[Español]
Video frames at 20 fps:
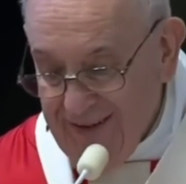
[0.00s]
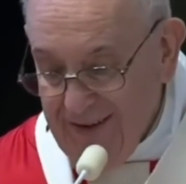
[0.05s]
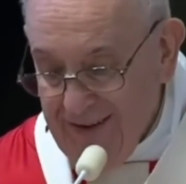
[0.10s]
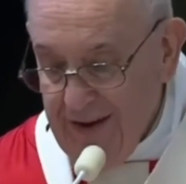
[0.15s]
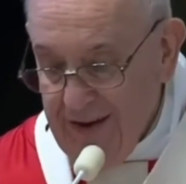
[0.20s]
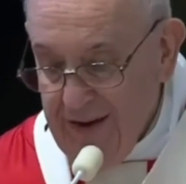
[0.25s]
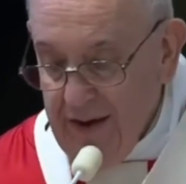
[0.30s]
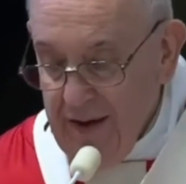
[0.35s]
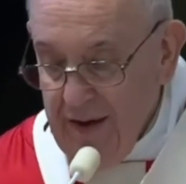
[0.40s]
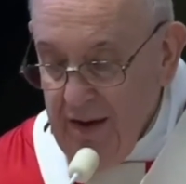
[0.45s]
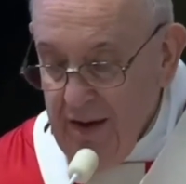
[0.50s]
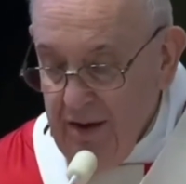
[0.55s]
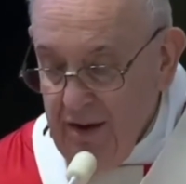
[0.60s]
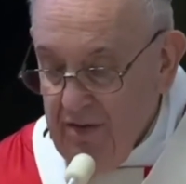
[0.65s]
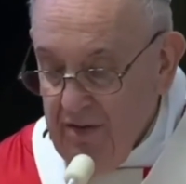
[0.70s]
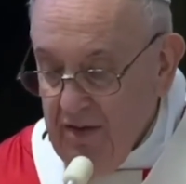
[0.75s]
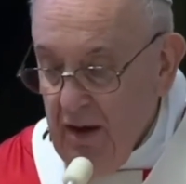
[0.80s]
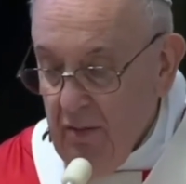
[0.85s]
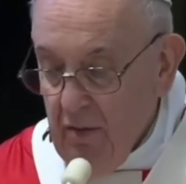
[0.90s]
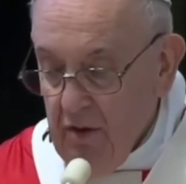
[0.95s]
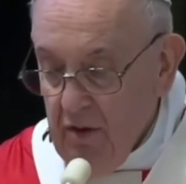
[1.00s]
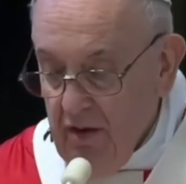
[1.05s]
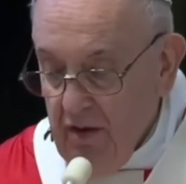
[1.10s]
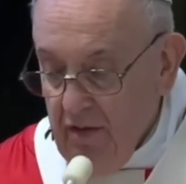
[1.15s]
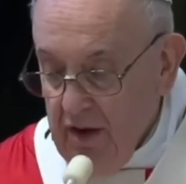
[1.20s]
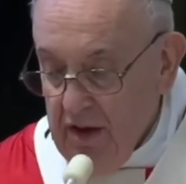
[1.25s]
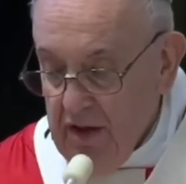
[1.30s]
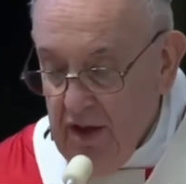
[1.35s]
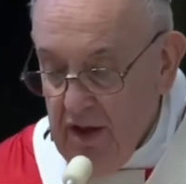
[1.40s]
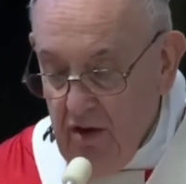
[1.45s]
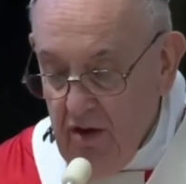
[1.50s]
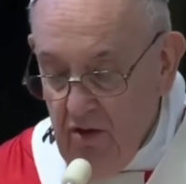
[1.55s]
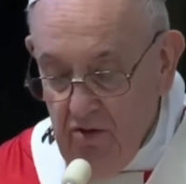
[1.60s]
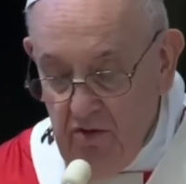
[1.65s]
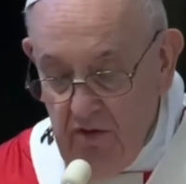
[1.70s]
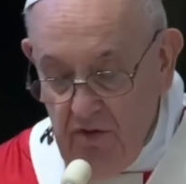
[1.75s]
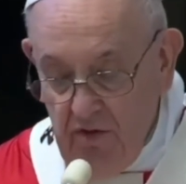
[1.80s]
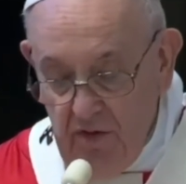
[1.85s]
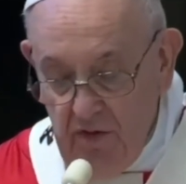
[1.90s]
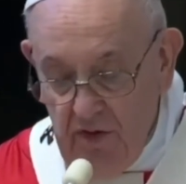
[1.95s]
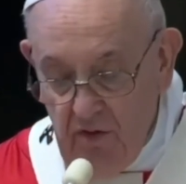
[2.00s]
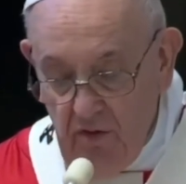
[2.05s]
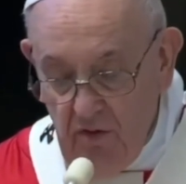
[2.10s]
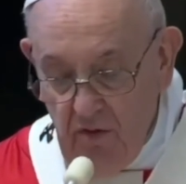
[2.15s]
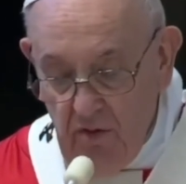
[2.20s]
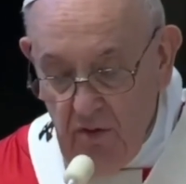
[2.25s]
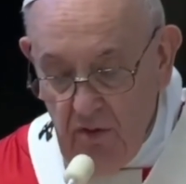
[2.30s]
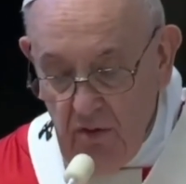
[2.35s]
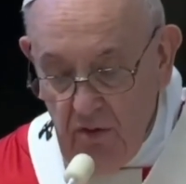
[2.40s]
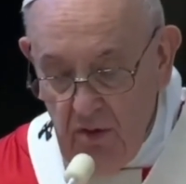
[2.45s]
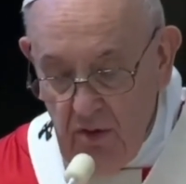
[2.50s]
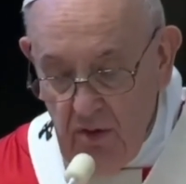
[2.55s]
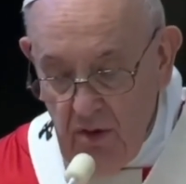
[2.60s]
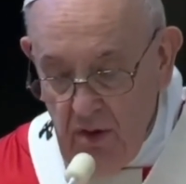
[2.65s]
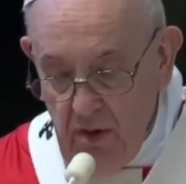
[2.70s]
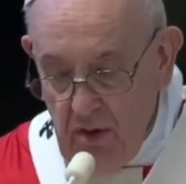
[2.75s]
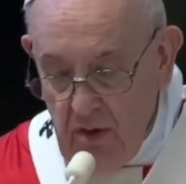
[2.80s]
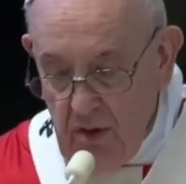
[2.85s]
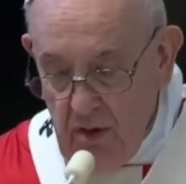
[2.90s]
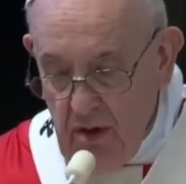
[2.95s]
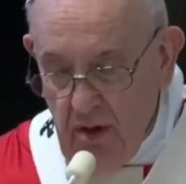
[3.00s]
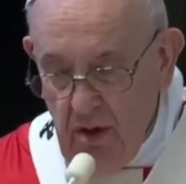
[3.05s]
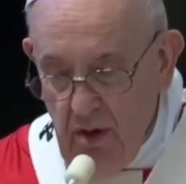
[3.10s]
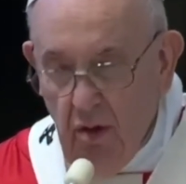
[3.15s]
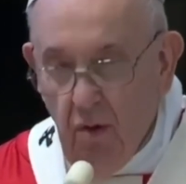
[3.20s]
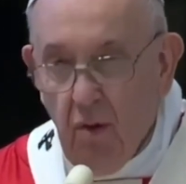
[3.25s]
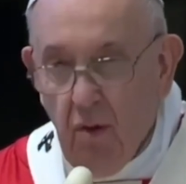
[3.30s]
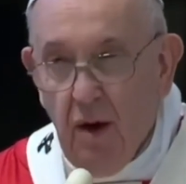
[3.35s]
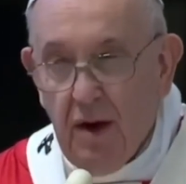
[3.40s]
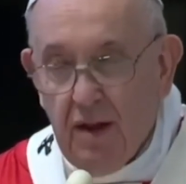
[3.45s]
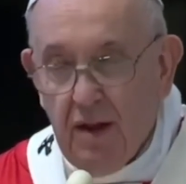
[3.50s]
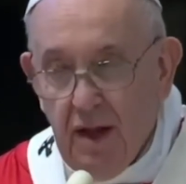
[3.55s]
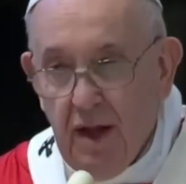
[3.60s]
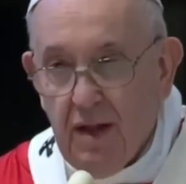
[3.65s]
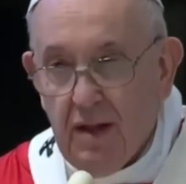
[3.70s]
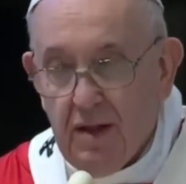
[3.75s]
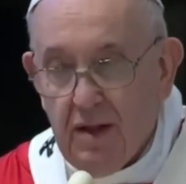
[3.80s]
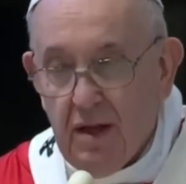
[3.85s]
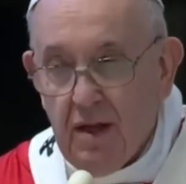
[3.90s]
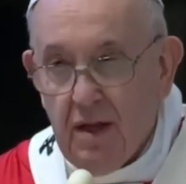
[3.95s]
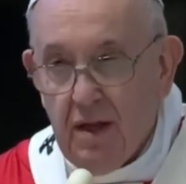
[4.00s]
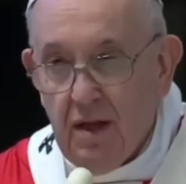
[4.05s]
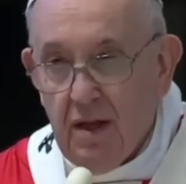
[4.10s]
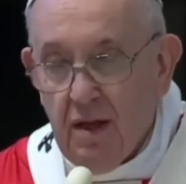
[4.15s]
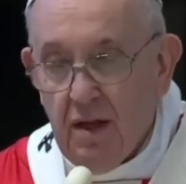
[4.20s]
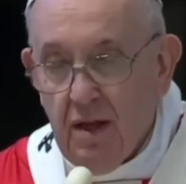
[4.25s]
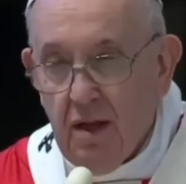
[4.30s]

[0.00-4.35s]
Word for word: en casa, en estos días santos, pongámonos ante el crucificado.